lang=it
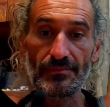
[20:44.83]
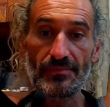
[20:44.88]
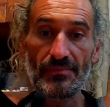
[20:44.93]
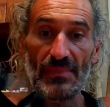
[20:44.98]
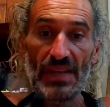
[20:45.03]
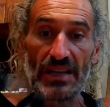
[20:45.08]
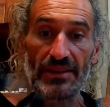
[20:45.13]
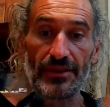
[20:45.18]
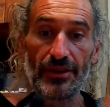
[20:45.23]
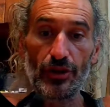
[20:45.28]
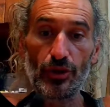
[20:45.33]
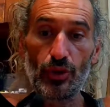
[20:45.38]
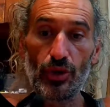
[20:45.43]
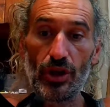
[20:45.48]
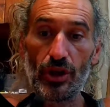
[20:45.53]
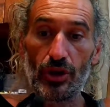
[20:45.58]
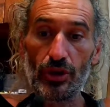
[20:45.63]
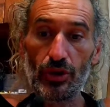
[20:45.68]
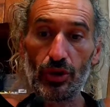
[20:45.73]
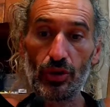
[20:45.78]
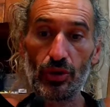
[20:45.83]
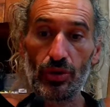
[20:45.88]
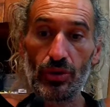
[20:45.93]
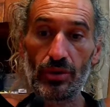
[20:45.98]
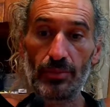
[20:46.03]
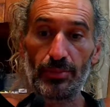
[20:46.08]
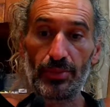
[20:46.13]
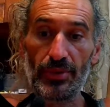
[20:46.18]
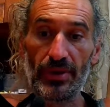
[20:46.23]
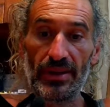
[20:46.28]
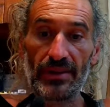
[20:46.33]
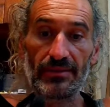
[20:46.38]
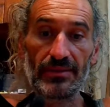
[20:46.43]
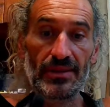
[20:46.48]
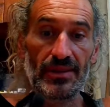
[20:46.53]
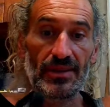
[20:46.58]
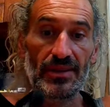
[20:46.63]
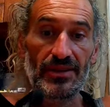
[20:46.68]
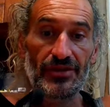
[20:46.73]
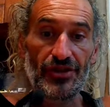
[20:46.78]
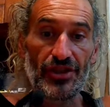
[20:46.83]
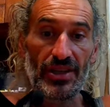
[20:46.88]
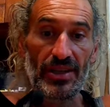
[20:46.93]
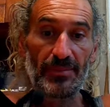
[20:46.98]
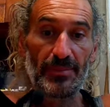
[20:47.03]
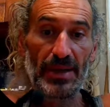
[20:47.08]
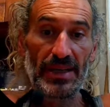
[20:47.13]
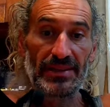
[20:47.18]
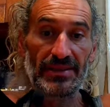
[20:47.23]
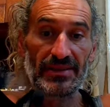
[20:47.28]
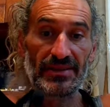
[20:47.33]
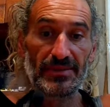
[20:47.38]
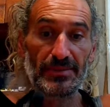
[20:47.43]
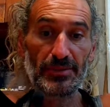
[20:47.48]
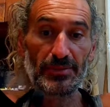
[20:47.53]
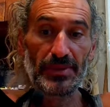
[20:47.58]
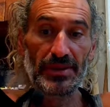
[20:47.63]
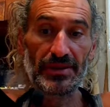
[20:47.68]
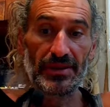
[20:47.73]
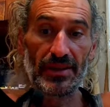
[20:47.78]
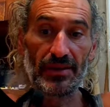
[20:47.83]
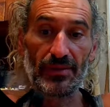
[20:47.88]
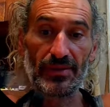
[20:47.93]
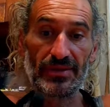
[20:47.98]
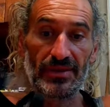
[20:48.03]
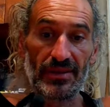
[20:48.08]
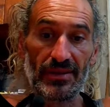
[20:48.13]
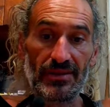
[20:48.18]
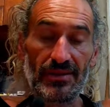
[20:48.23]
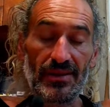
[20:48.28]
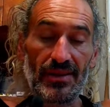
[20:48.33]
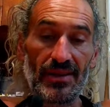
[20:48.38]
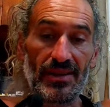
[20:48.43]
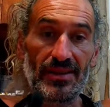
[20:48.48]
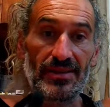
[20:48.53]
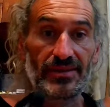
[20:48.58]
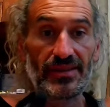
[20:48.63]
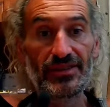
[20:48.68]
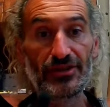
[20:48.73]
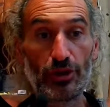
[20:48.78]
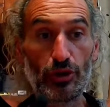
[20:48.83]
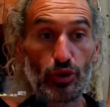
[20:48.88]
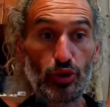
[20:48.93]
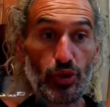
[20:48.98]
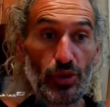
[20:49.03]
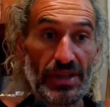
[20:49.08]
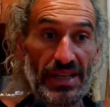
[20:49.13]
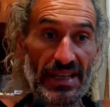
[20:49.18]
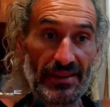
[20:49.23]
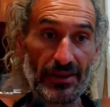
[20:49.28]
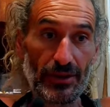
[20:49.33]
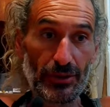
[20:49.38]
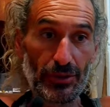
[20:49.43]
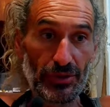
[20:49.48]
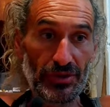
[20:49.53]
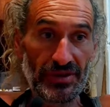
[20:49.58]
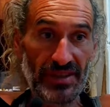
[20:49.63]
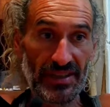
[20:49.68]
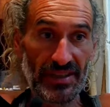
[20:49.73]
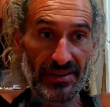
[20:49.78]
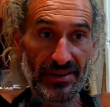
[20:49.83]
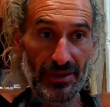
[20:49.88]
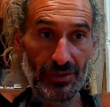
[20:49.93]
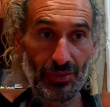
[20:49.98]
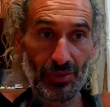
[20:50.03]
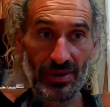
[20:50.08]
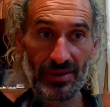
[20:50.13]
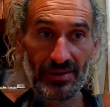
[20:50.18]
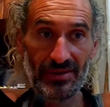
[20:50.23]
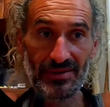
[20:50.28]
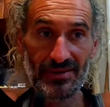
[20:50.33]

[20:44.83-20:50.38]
addirittura 8 oppure GB si può mettere, questa se ne sono succhiata 8 di 32.